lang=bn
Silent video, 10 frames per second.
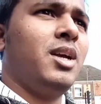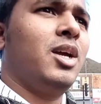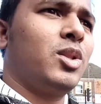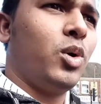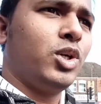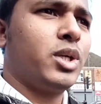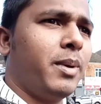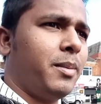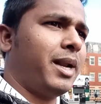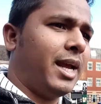তো ওই সময়
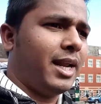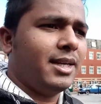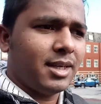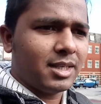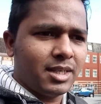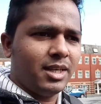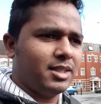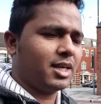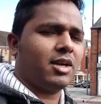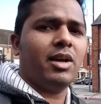আমার এনআইটা আসে না
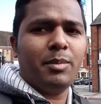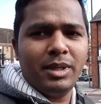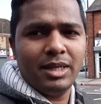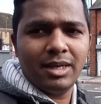যার কারণে আমি